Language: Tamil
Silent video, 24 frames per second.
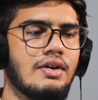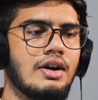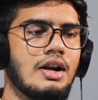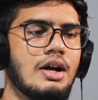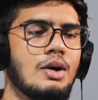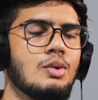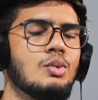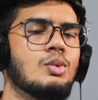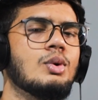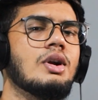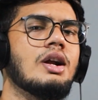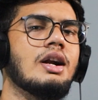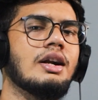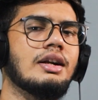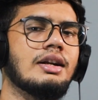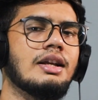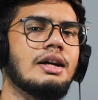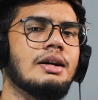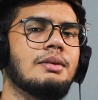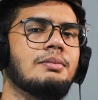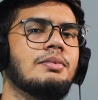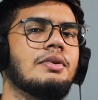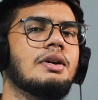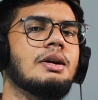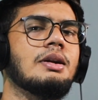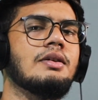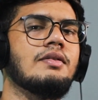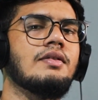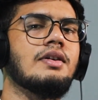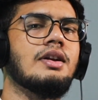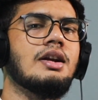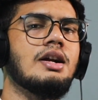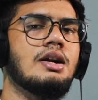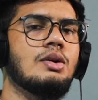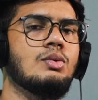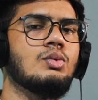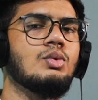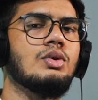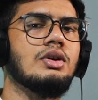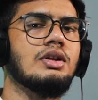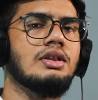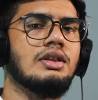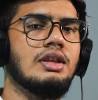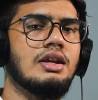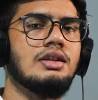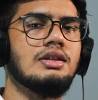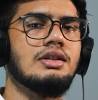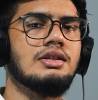எவனா உன்னை அட்டாக் பண்ண வரான்னு
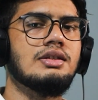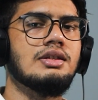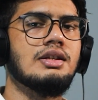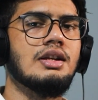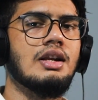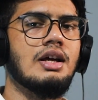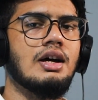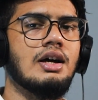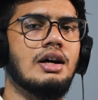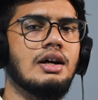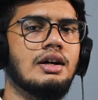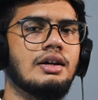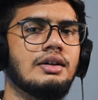உனக்கு தெரிஞ்சிச்சுன்னா